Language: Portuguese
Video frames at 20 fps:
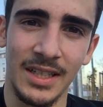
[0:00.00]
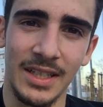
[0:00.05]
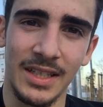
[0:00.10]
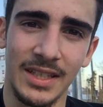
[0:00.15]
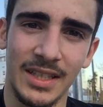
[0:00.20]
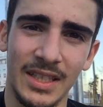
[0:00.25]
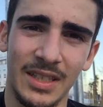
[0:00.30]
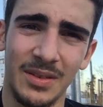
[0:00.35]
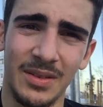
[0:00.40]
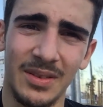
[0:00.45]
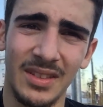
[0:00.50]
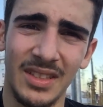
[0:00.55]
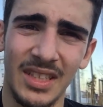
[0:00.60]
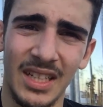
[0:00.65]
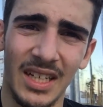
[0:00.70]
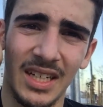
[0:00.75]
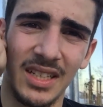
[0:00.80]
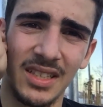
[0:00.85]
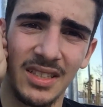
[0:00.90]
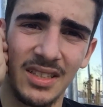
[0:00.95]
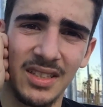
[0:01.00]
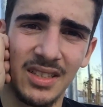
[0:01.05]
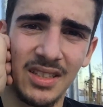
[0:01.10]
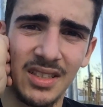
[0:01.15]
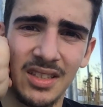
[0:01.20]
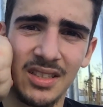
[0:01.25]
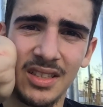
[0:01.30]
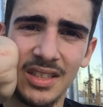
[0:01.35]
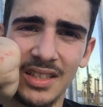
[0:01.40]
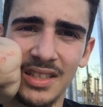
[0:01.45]
Então, yeah,
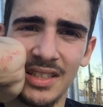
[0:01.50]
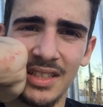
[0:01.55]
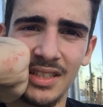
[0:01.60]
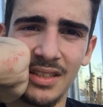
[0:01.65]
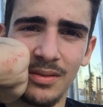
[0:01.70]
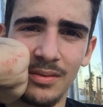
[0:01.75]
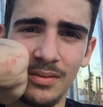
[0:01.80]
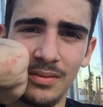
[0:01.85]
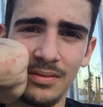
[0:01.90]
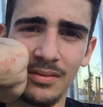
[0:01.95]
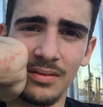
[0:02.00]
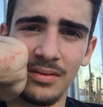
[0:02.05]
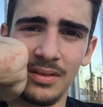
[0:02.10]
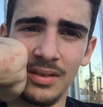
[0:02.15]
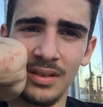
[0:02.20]
agora tenho